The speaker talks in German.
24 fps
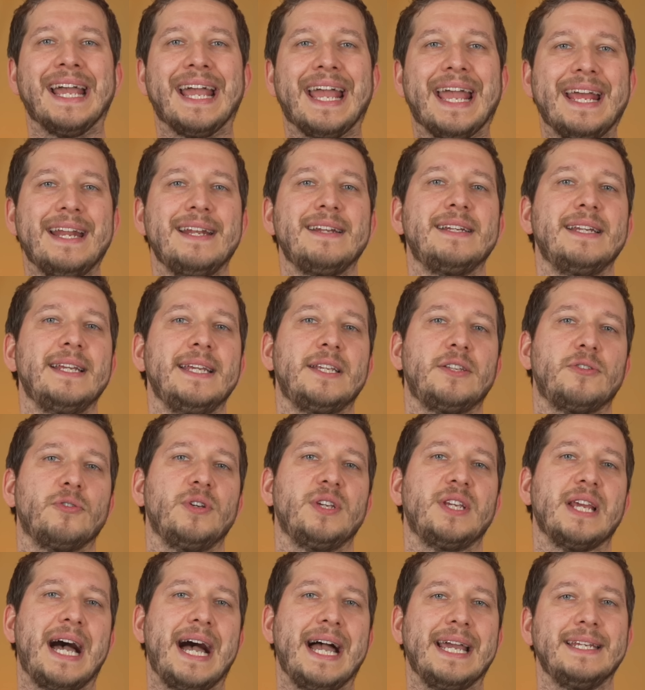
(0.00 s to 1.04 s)
endlich
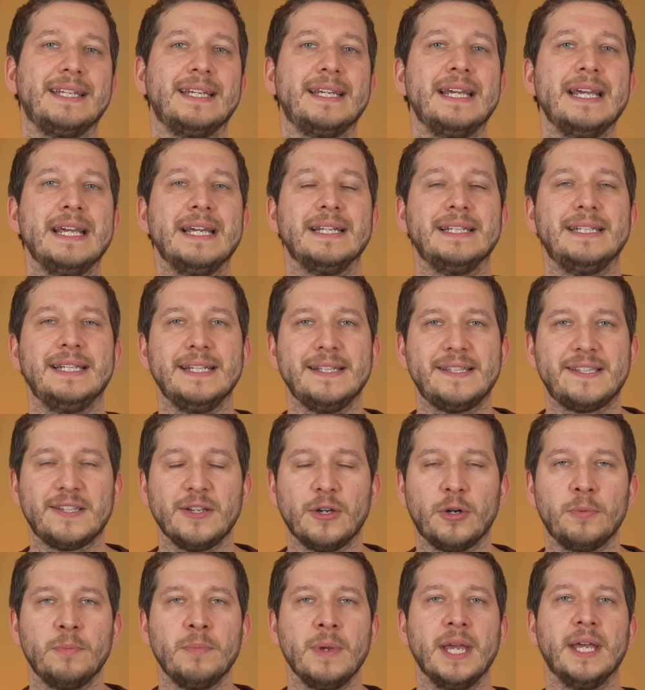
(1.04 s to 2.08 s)
durch eine
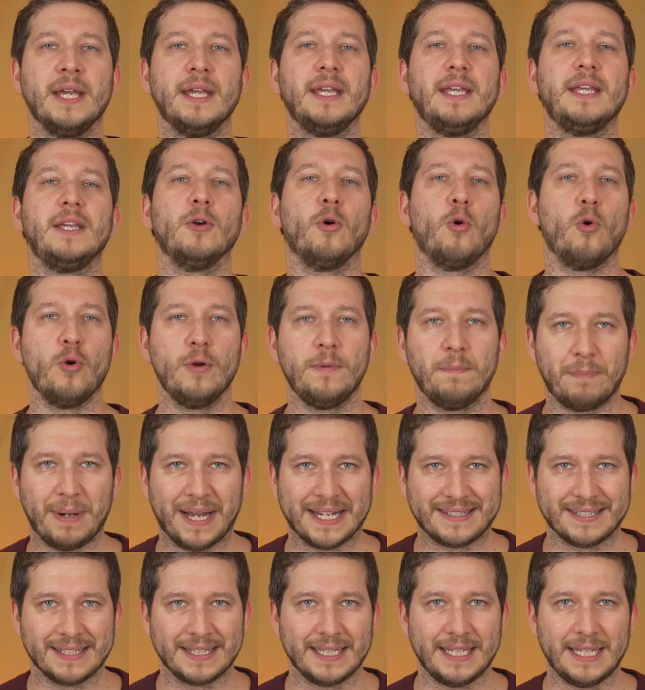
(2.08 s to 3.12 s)

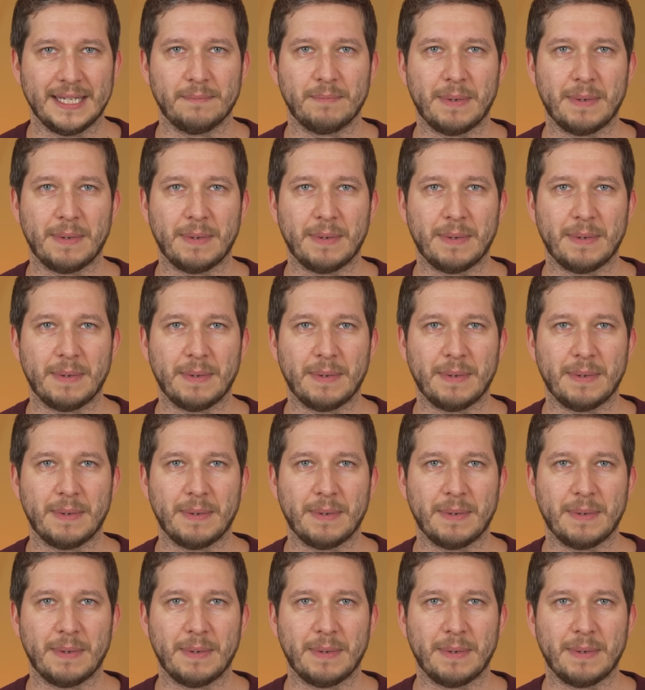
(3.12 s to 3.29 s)
Lithium-Ionen-Batterie.